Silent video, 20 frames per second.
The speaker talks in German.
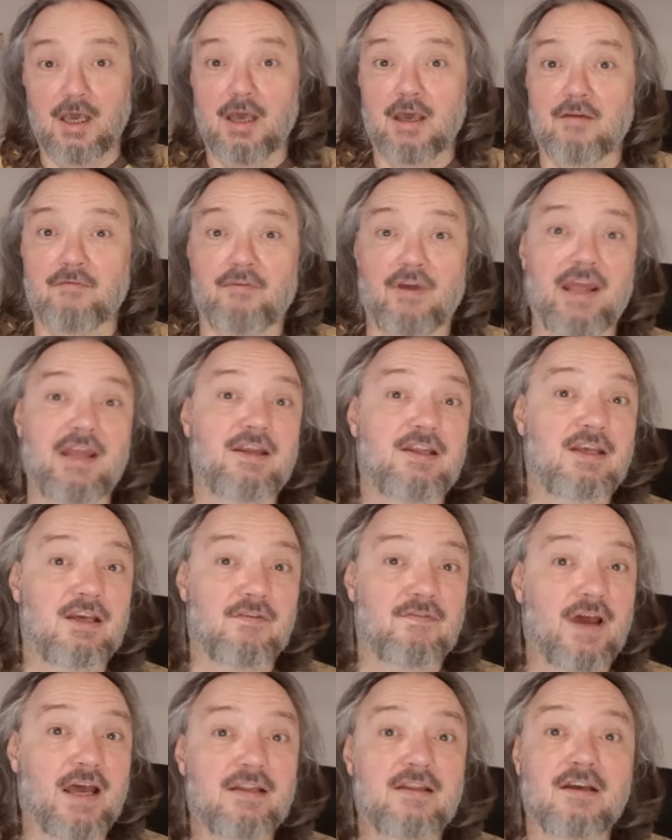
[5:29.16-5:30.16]
Wenn ihr
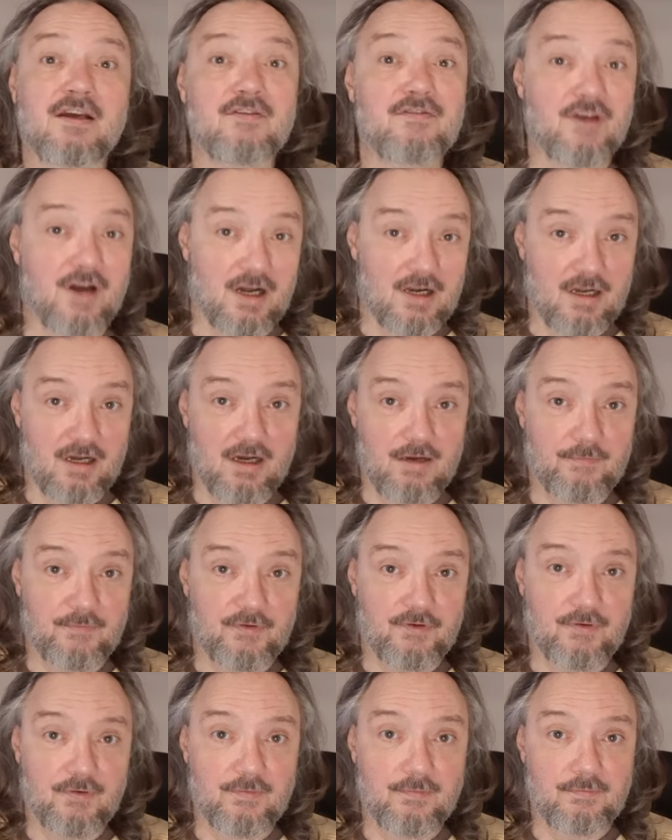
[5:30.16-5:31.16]
weitere Fragen
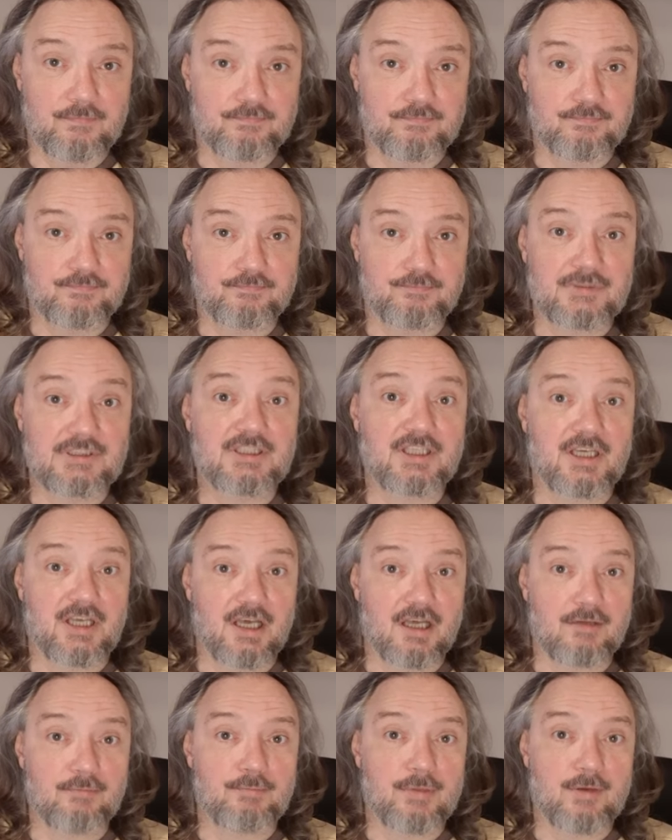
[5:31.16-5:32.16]
habt, bitte
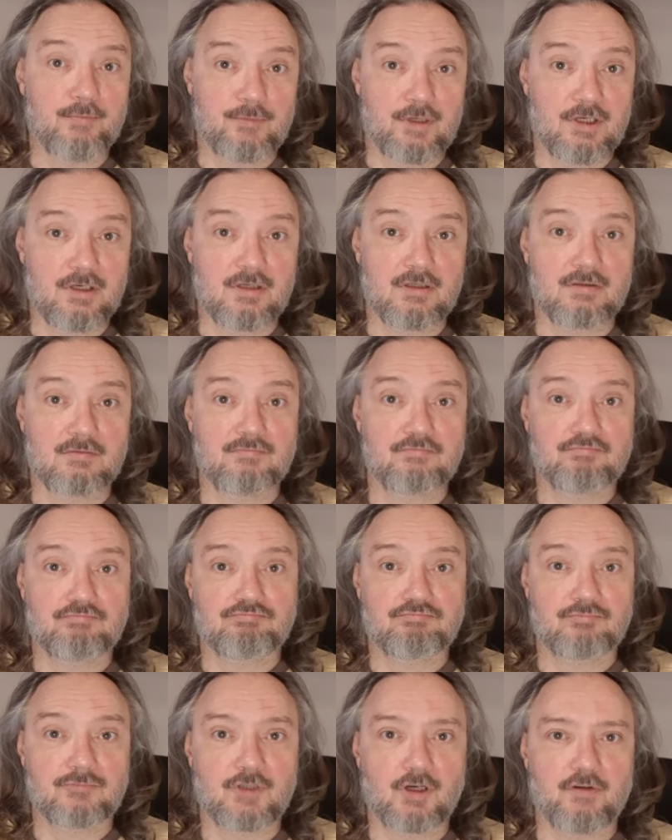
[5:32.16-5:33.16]
gern bei mir
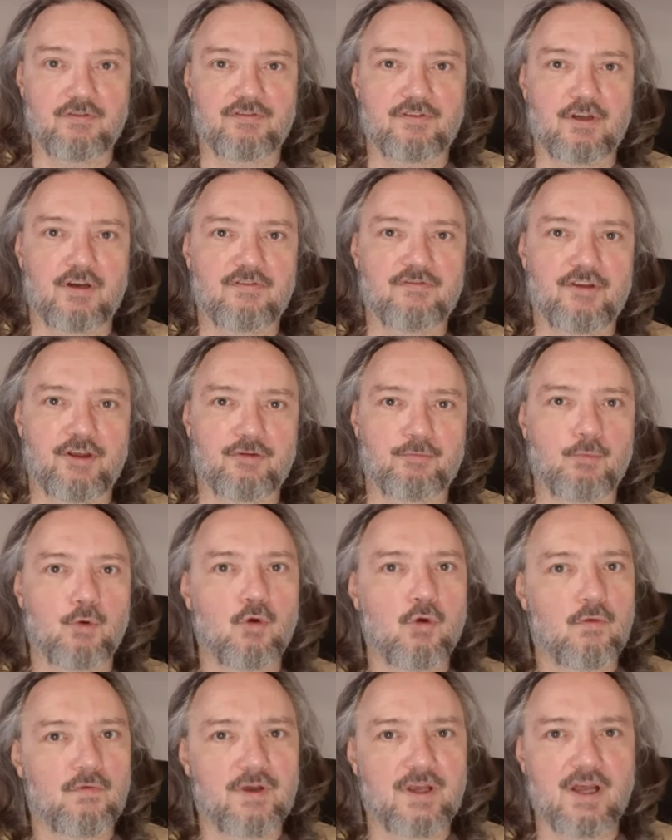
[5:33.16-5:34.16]
auf der Facebook
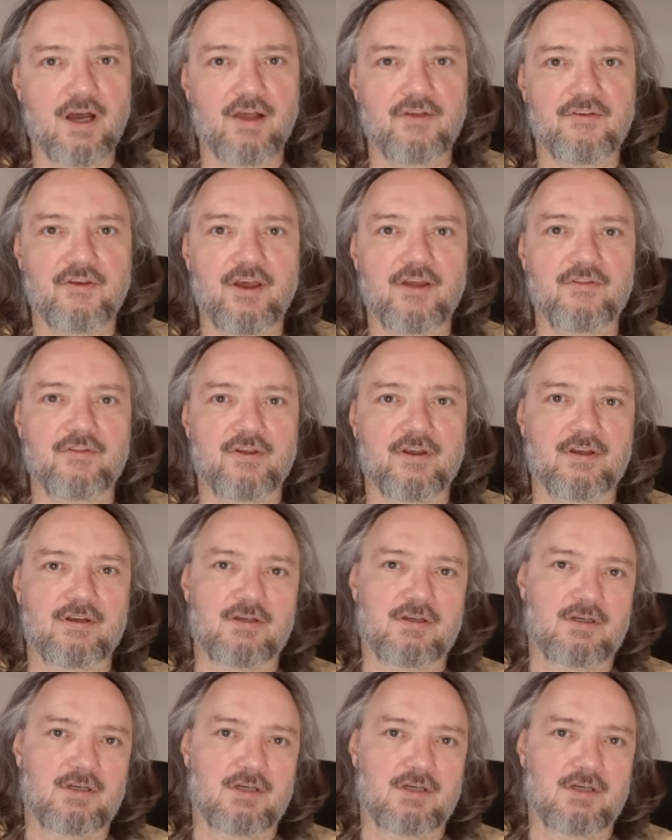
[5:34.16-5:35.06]
OWK-Seite